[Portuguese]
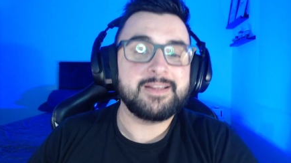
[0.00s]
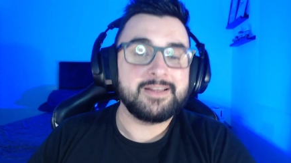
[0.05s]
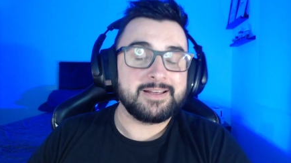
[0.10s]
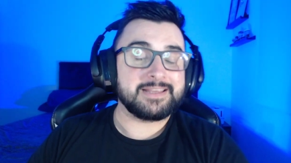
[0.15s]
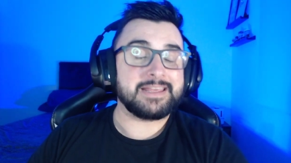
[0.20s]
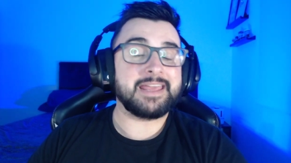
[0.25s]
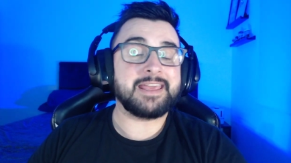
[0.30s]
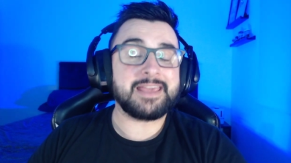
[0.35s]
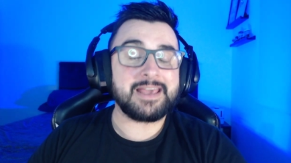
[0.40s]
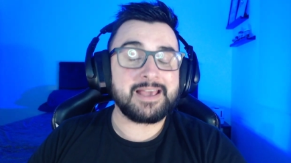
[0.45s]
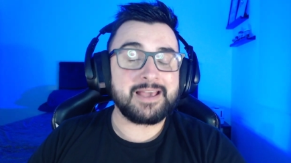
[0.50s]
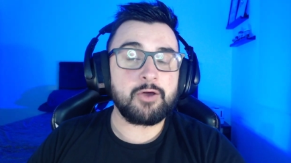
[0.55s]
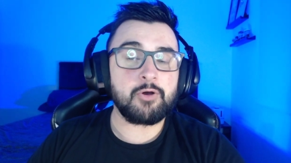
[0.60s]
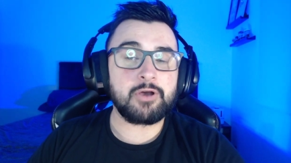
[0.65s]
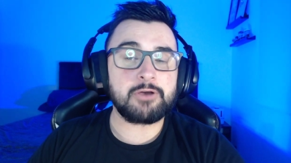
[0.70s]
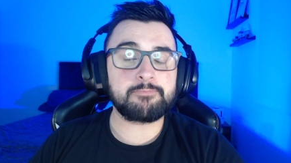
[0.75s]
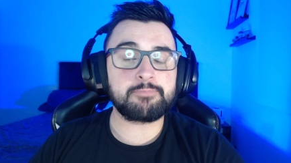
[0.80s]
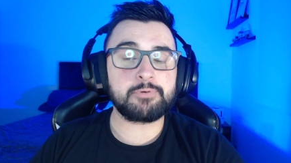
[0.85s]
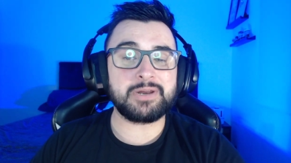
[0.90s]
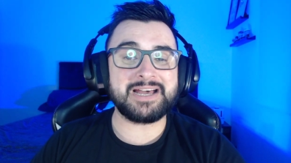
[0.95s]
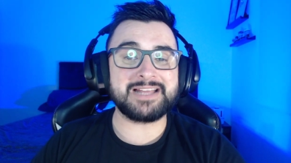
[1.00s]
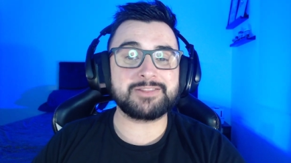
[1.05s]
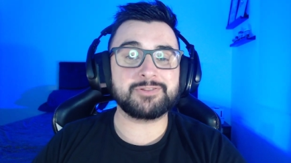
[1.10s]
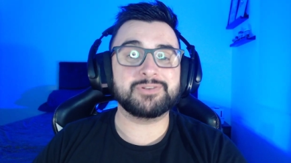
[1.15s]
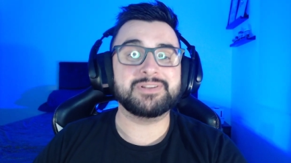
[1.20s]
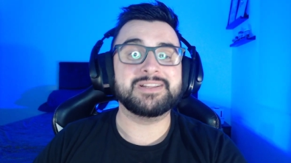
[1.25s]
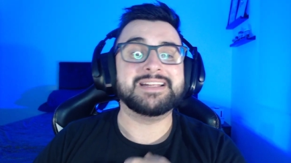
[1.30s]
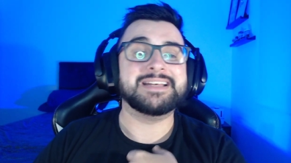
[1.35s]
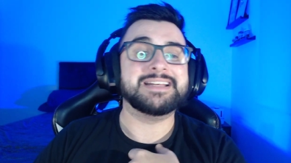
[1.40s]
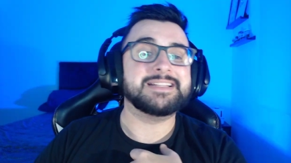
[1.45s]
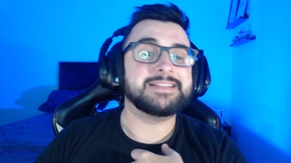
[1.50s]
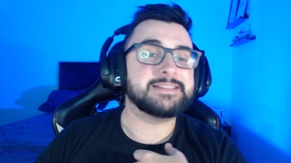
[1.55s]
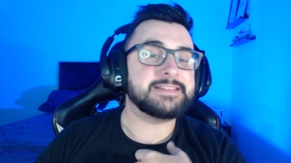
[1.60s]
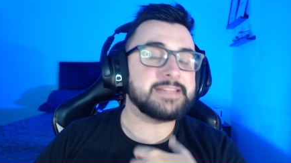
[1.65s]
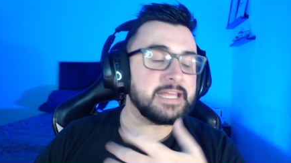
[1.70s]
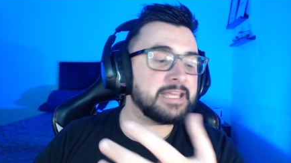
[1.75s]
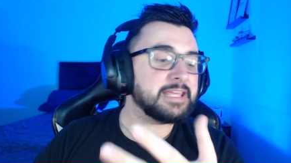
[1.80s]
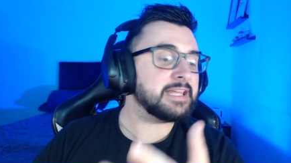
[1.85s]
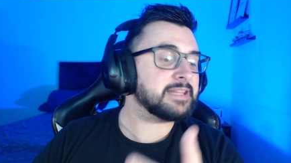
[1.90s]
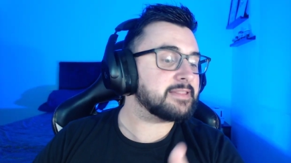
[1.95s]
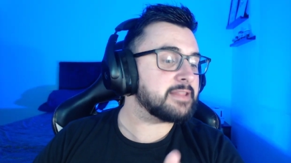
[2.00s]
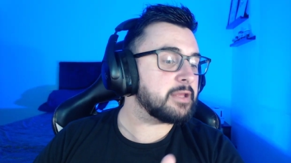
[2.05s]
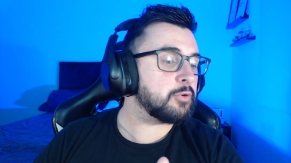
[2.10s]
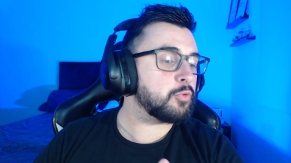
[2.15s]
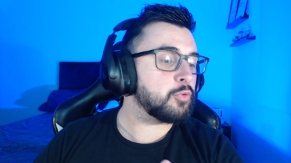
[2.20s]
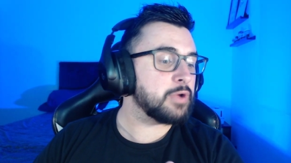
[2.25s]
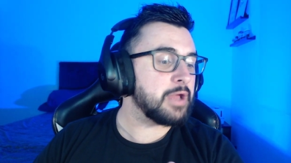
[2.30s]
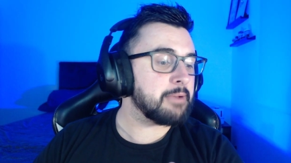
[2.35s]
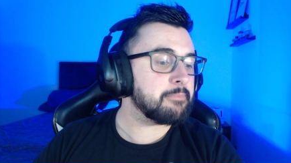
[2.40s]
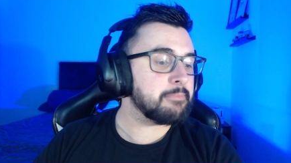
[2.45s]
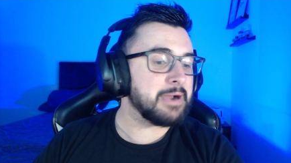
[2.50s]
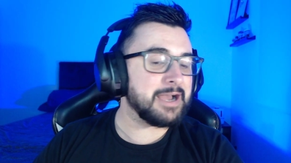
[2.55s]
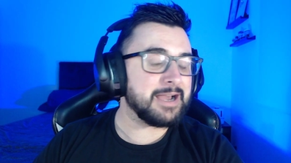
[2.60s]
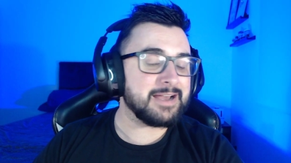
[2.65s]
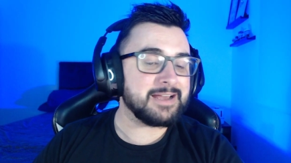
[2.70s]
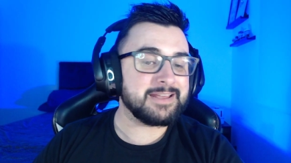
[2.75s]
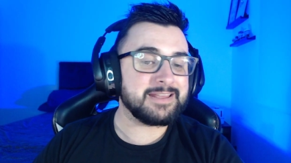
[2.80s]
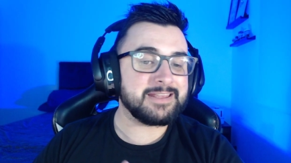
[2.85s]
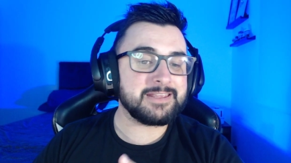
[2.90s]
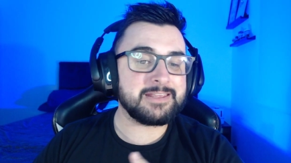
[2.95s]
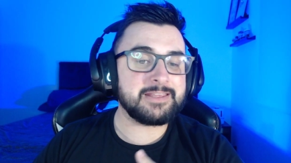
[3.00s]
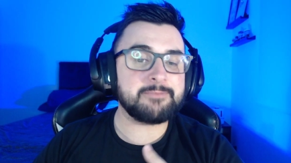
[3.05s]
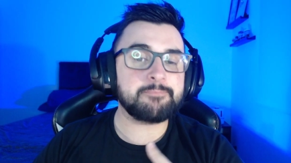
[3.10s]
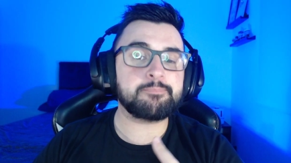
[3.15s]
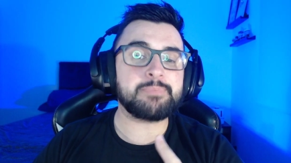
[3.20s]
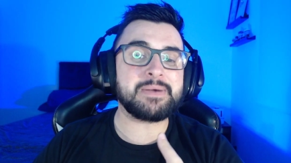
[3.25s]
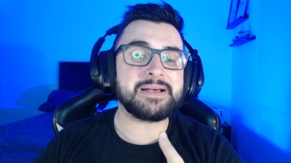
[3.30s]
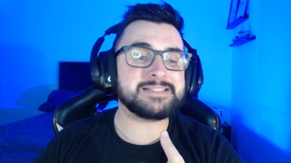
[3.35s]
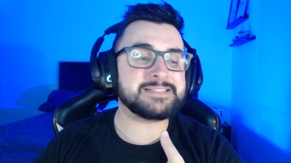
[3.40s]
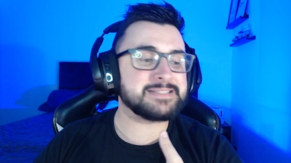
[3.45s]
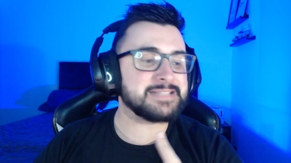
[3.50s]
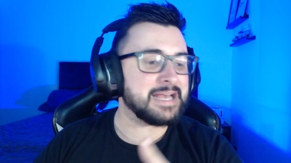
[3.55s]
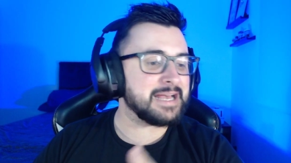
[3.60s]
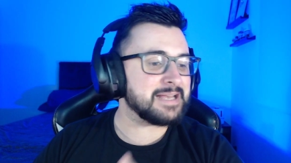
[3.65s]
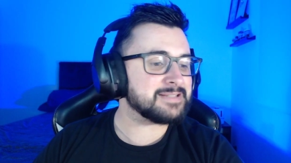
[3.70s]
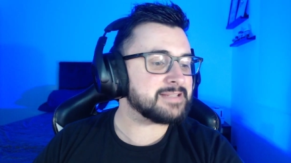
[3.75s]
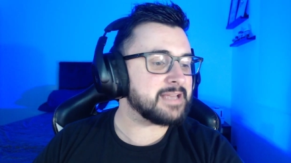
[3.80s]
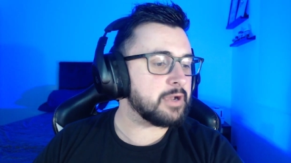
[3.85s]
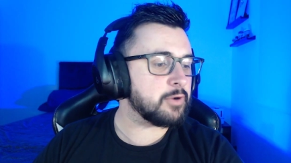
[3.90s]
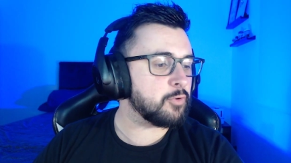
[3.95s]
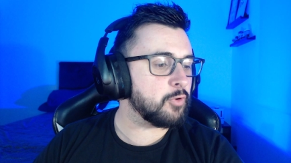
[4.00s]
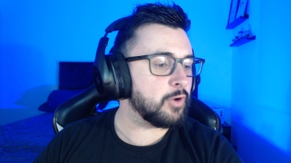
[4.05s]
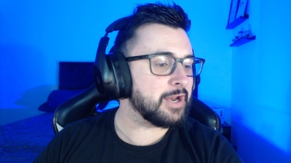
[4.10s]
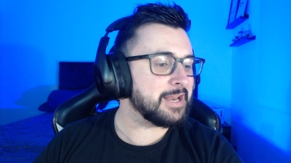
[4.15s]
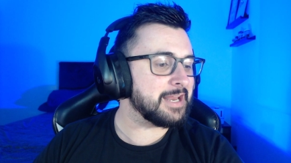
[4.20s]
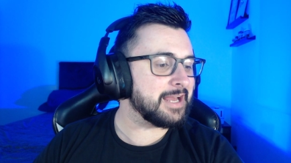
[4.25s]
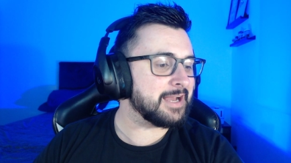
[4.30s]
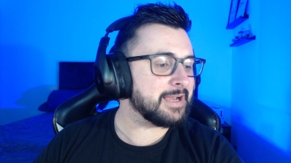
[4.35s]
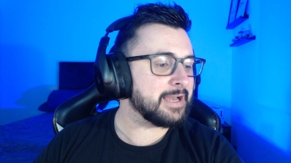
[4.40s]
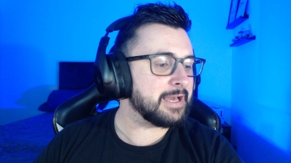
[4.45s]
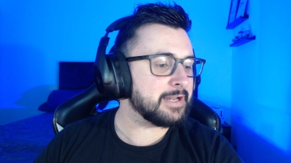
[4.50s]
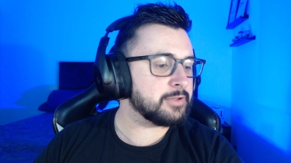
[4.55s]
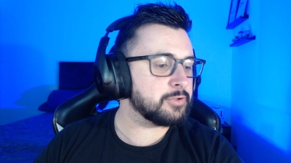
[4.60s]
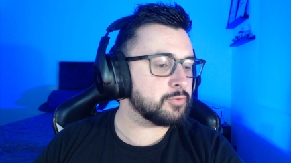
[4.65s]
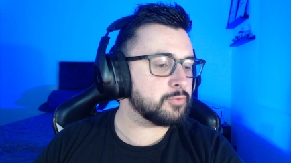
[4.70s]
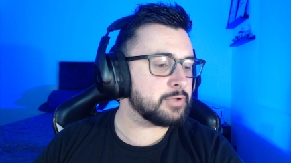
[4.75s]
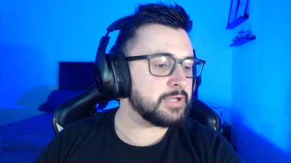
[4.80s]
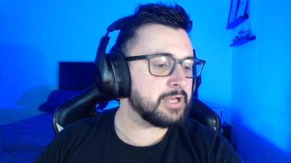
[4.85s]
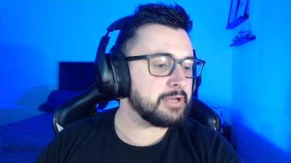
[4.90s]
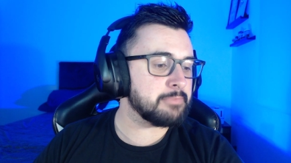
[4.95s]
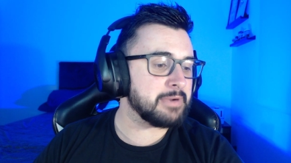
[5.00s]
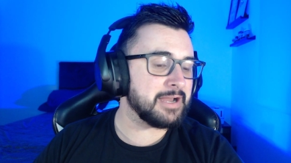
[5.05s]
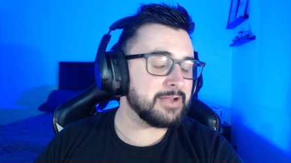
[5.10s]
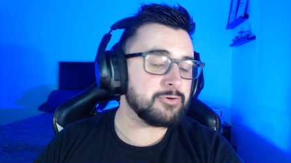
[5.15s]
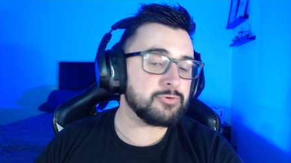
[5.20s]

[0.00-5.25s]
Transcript: quem quer ganhar o campeonato, tem que ir até o Cuiabá e passar a sacola na cara do Cuiabá.